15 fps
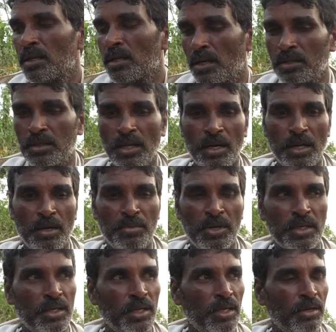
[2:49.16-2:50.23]
ఇళ్ళ స్థలాల
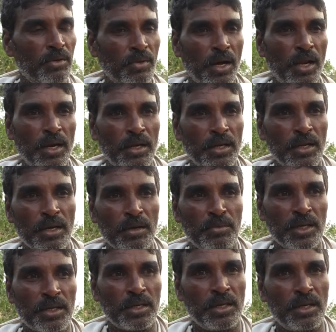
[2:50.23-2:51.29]
మట్టికి వాలంటీర్ల
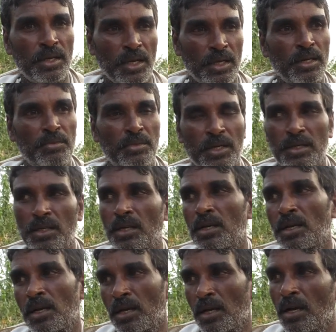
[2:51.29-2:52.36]
మట్టికి అన్ని మట్టికి
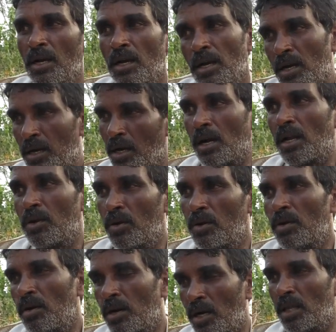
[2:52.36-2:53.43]

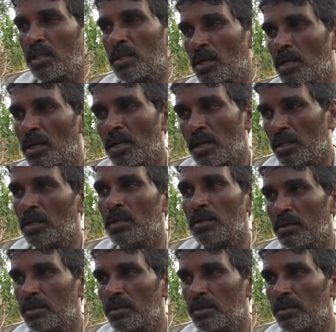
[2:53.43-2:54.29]
ఆలవాళ్ళు అంతా అది